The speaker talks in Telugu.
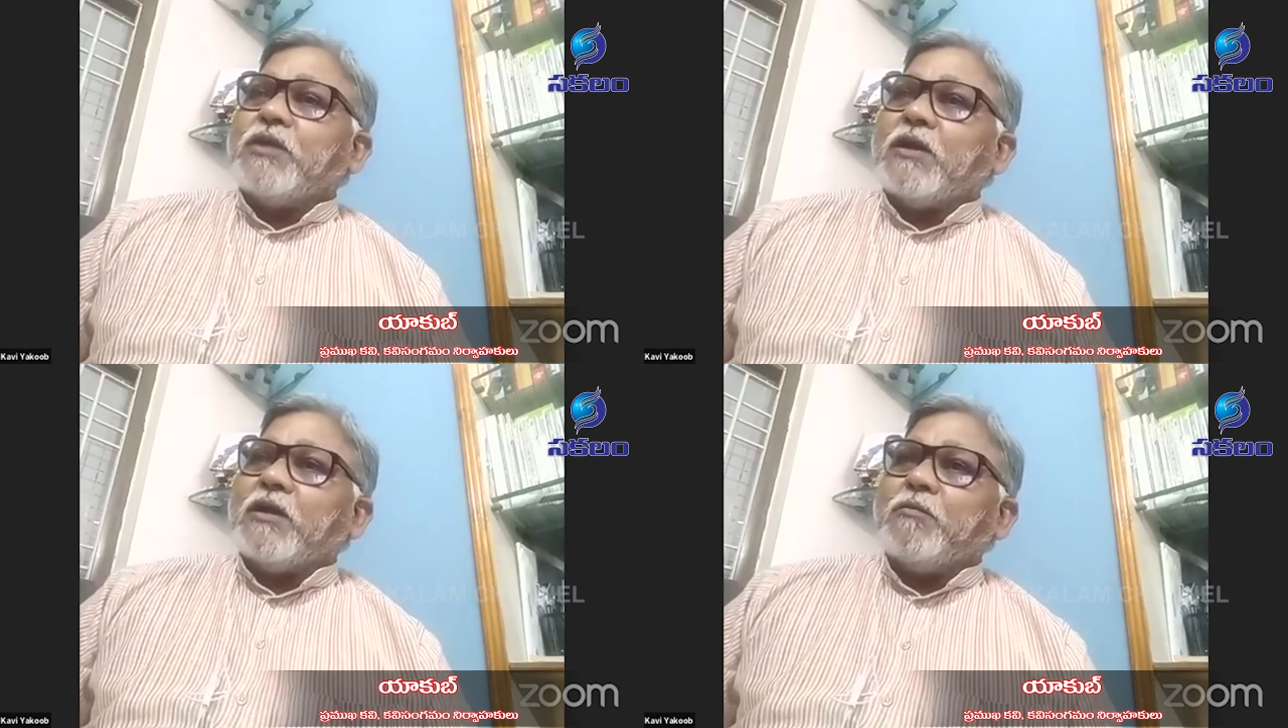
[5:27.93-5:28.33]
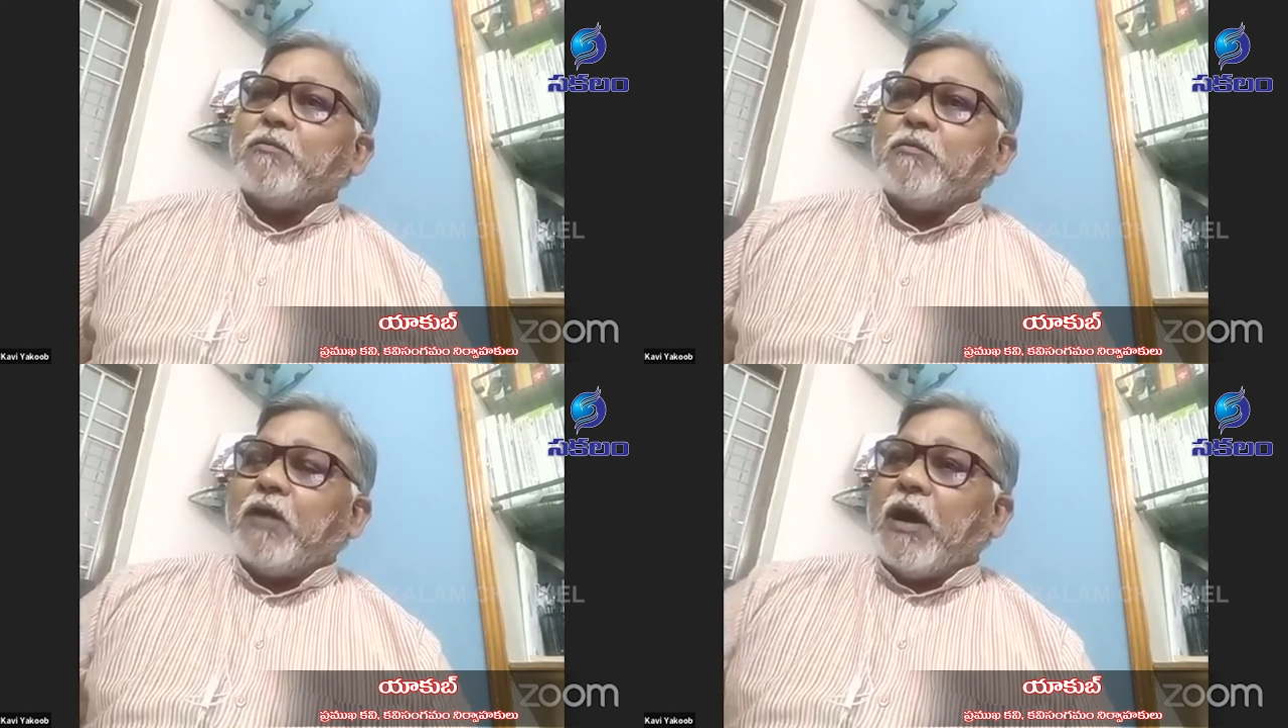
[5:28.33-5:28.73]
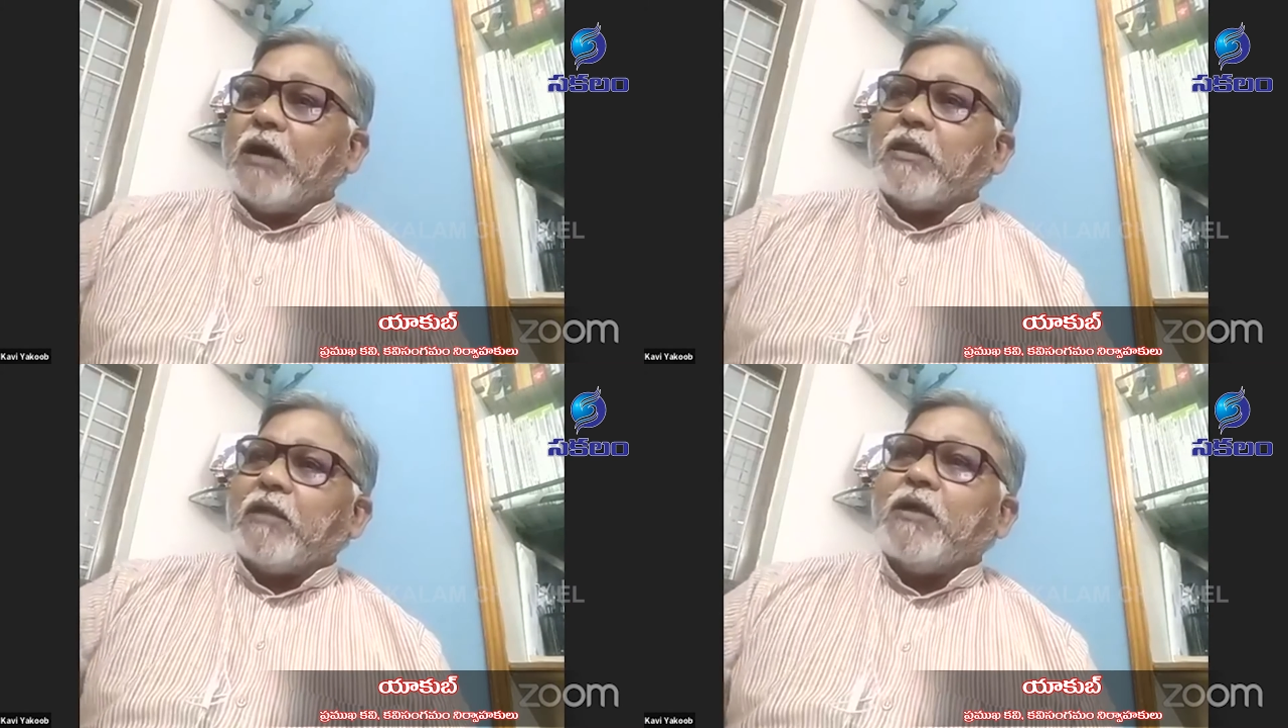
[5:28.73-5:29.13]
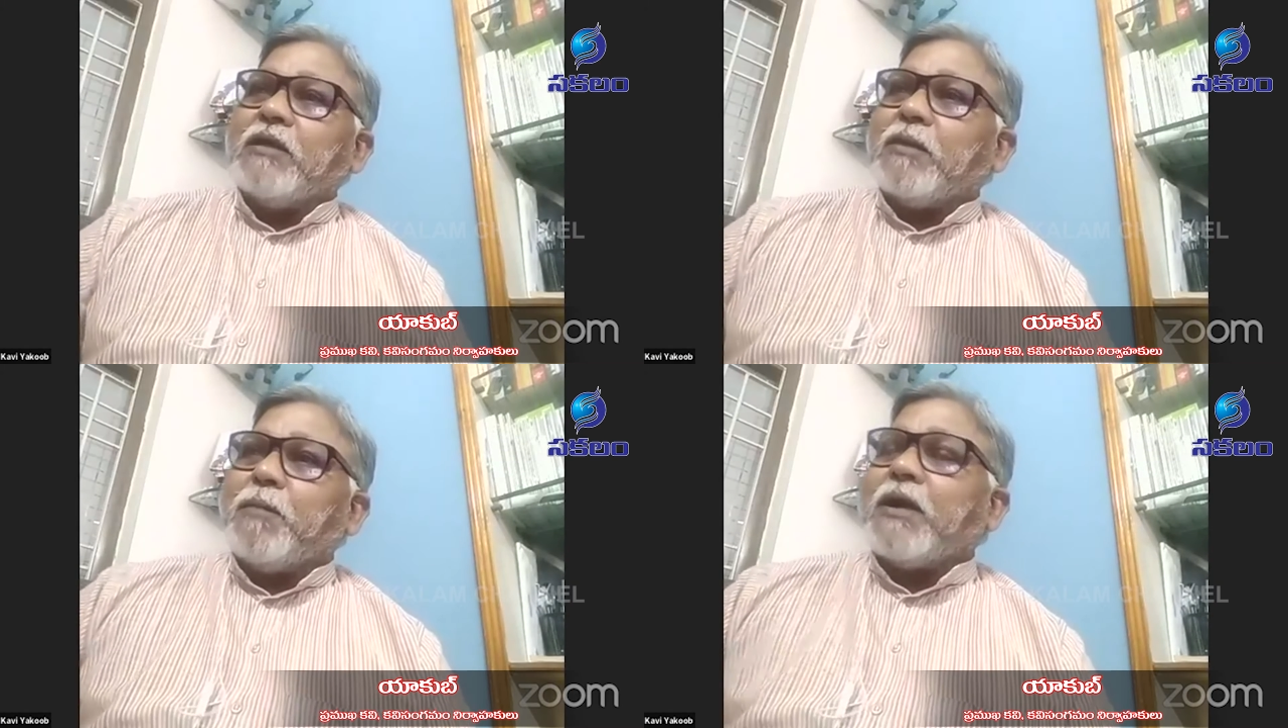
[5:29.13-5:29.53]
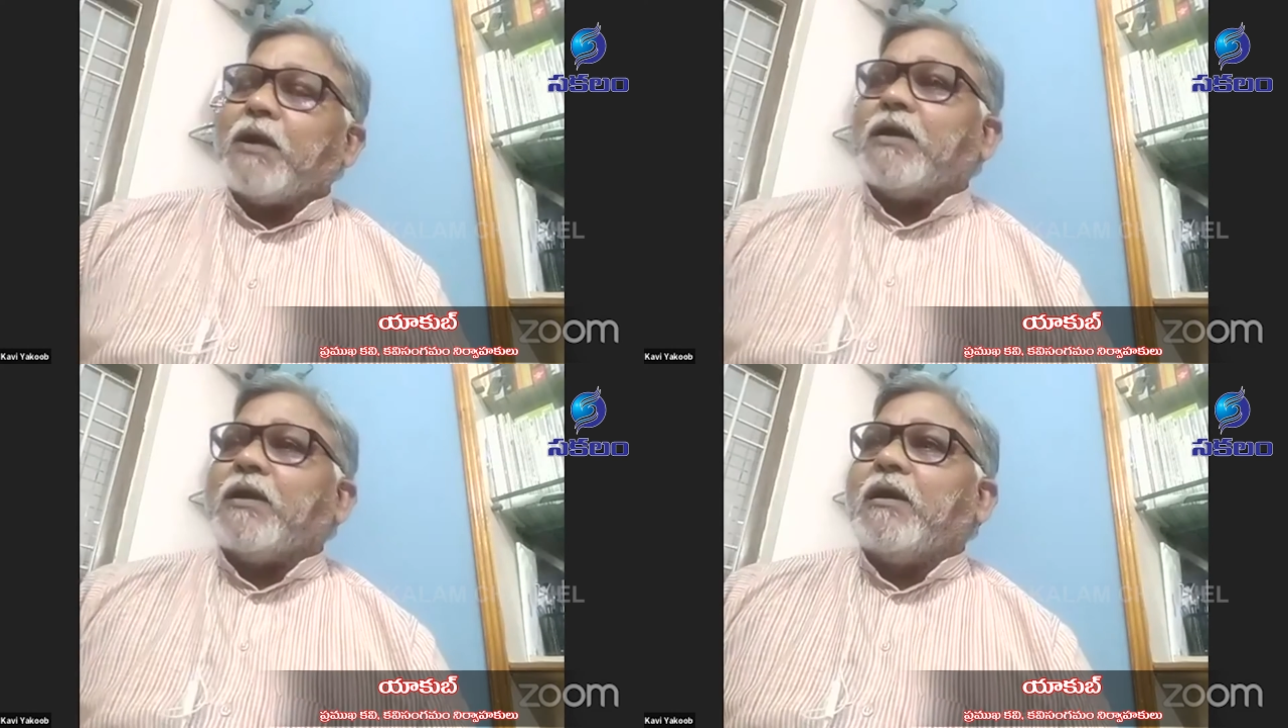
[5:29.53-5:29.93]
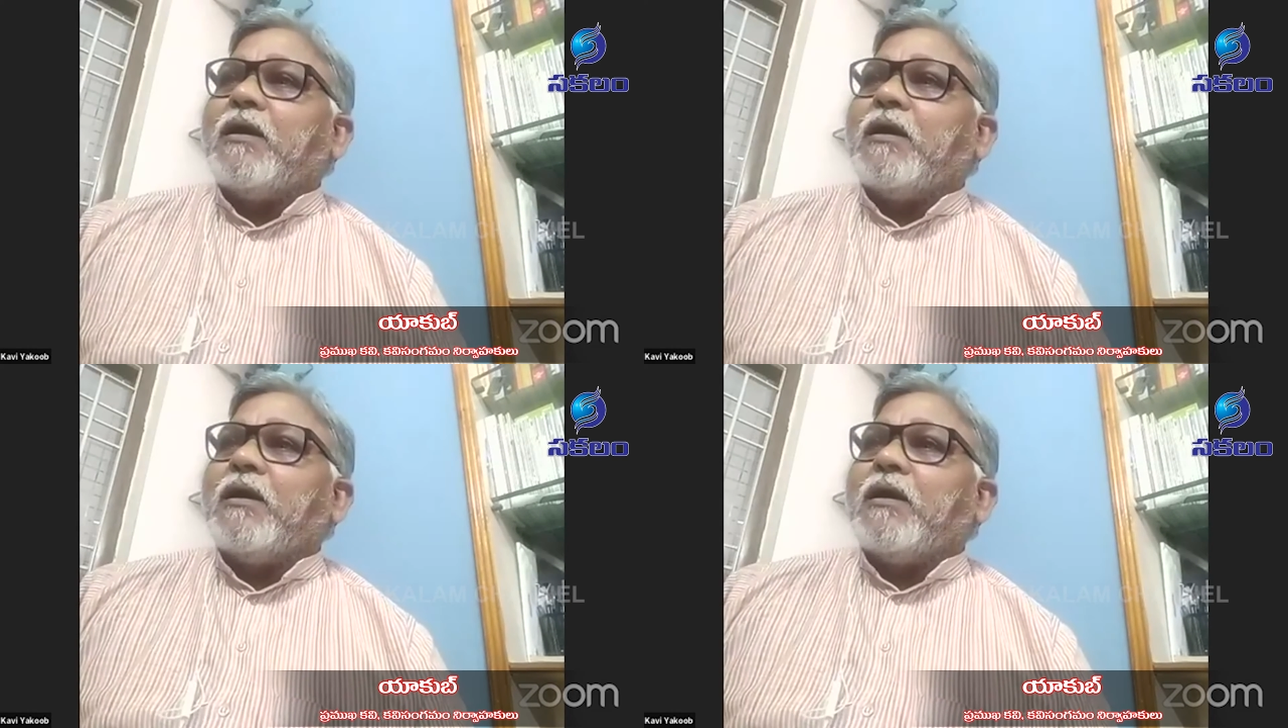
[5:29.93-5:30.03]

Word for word: శంకరం ఆ తర్వాత పక్కన